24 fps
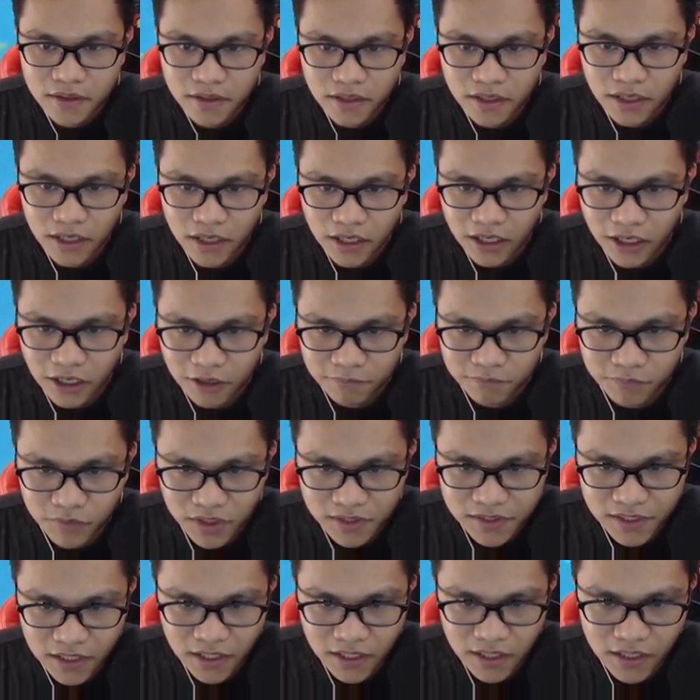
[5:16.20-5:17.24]
Um,
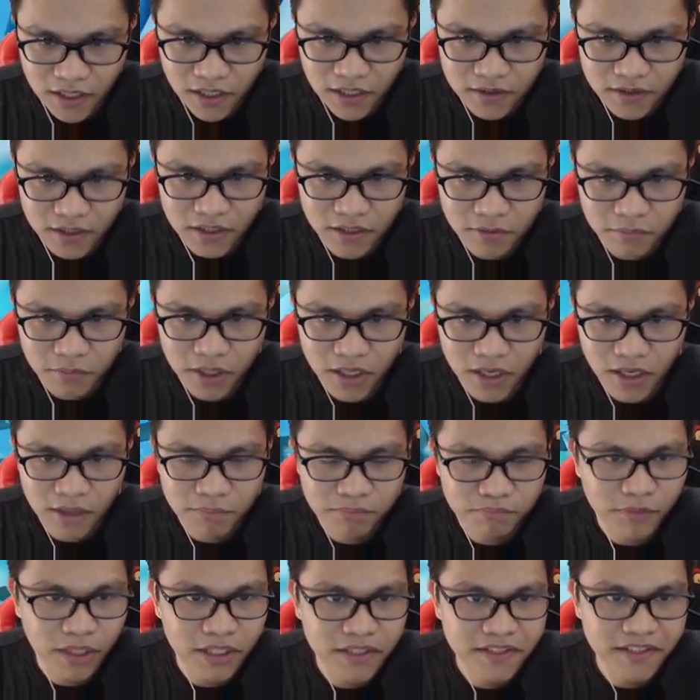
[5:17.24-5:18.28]
kasi nga ang ganda ng mga
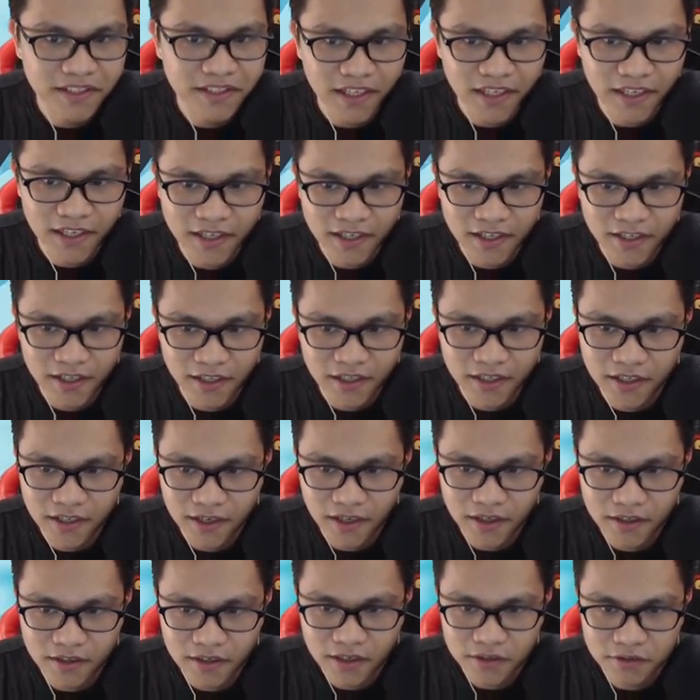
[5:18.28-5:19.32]
updates nila, ang,
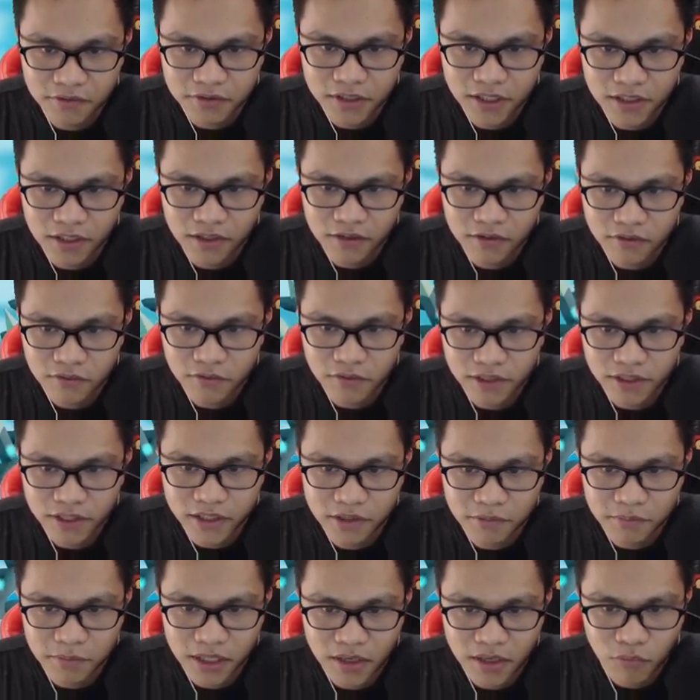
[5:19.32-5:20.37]
ang ano din, ang cool din
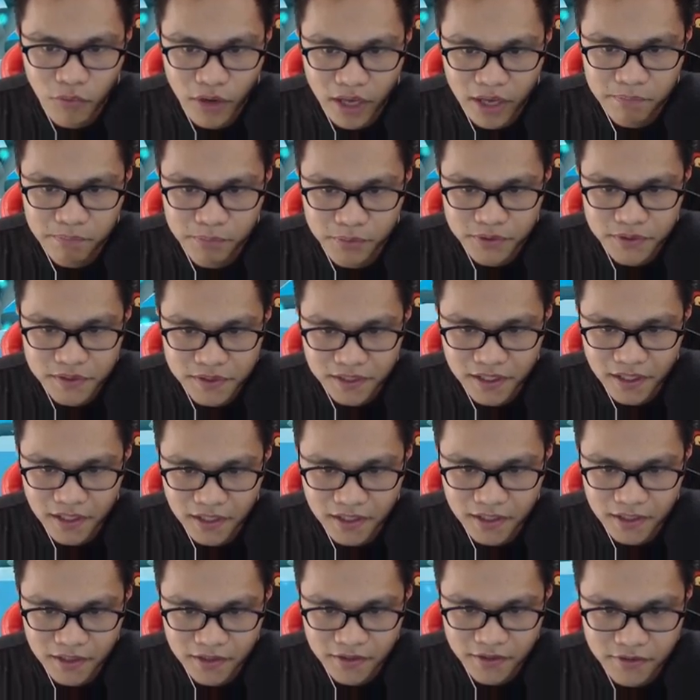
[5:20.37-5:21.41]
ng mga weapons
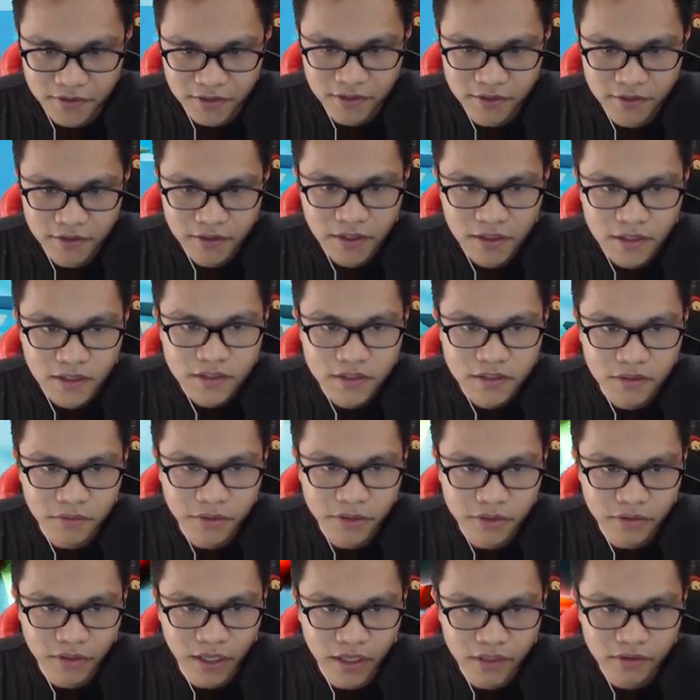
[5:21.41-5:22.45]
nila, you know. So
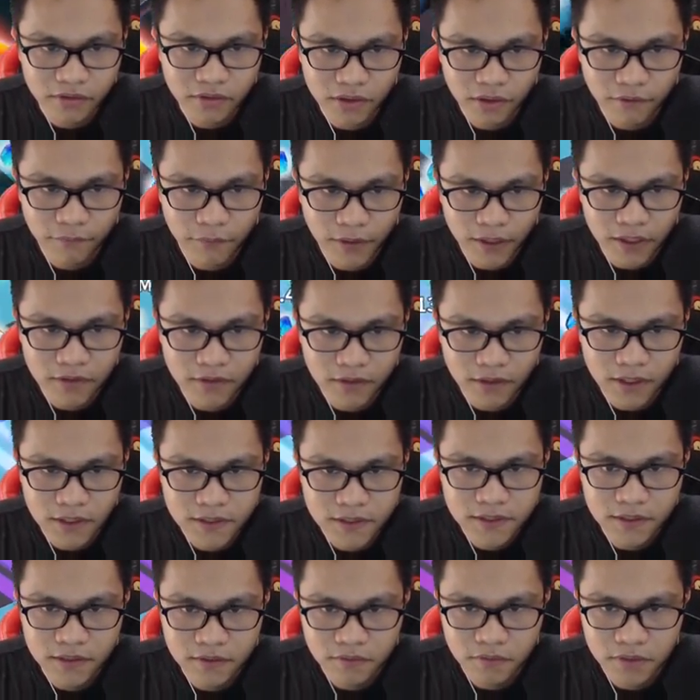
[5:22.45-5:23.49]
we're trying to defend
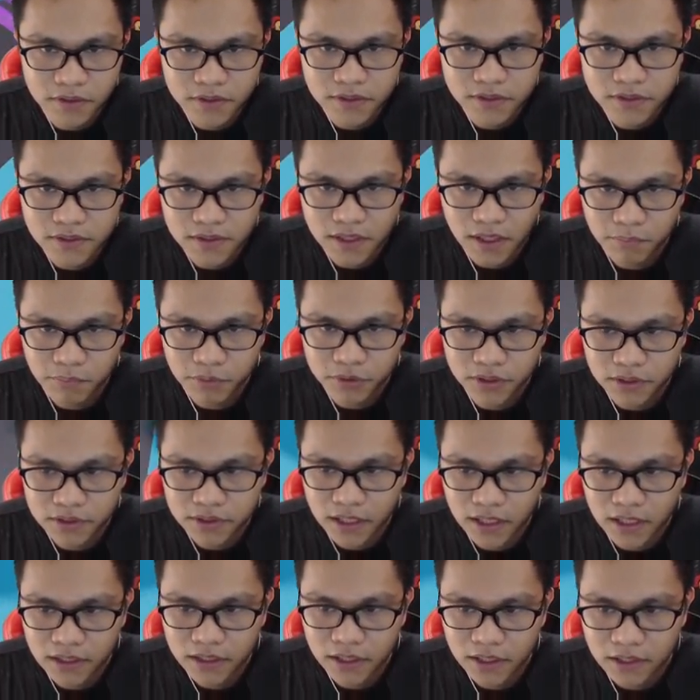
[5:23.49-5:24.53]
this and we just keep on
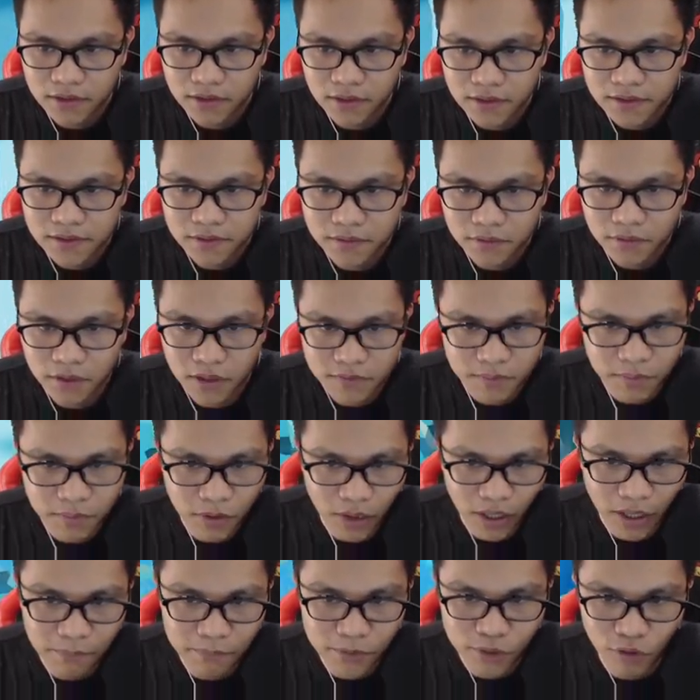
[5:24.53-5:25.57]
attacking this. So, guys,
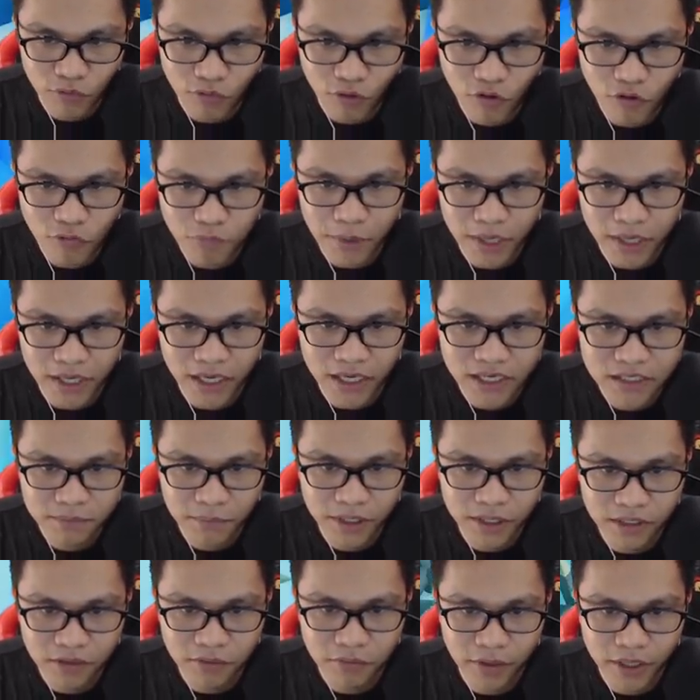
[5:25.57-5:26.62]
I'm so OP guys
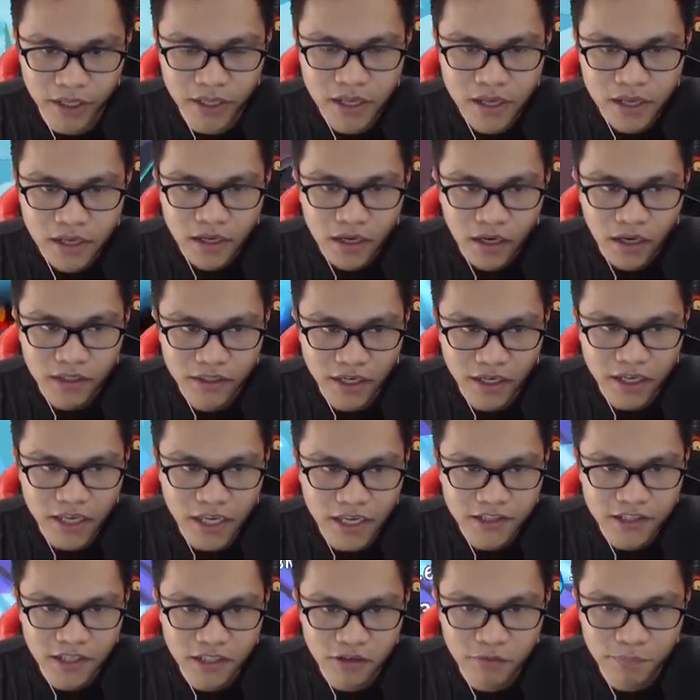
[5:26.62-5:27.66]
by the way. Ang
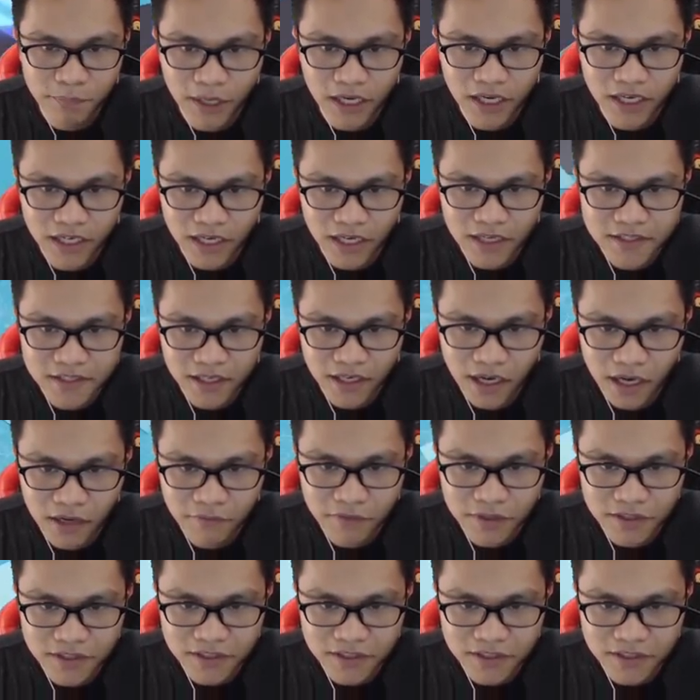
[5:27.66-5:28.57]
nakikita nyo pala guys, I haven't